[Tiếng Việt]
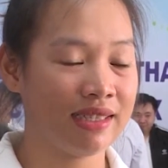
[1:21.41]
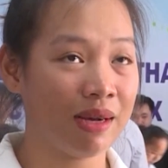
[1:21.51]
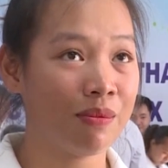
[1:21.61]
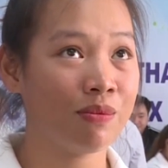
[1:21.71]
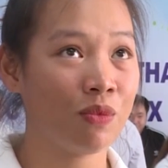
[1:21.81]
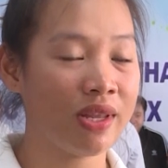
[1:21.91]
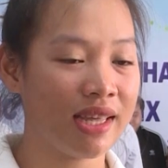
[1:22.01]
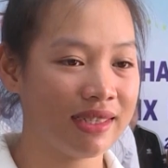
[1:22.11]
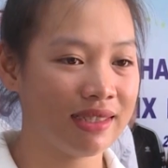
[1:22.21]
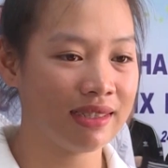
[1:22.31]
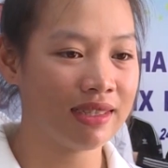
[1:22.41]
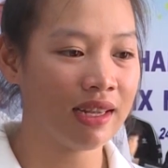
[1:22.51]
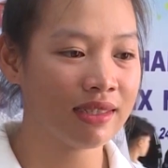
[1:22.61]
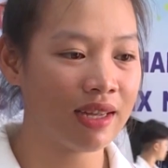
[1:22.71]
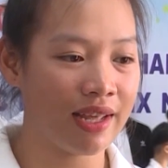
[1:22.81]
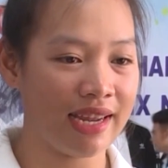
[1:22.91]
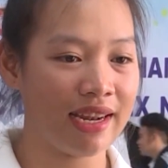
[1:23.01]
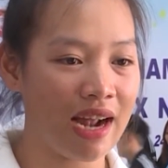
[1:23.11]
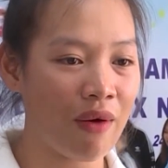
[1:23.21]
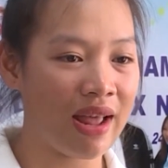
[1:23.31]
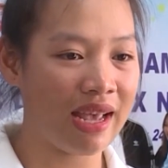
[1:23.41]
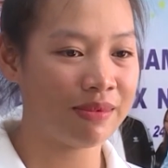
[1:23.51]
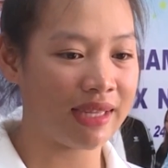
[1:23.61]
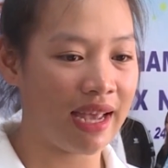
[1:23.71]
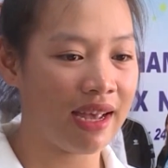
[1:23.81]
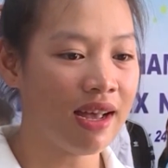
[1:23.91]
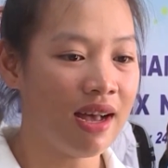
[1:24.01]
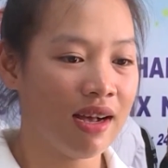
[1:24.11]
trong quá trình đến thời gian thi đấu là em sẽ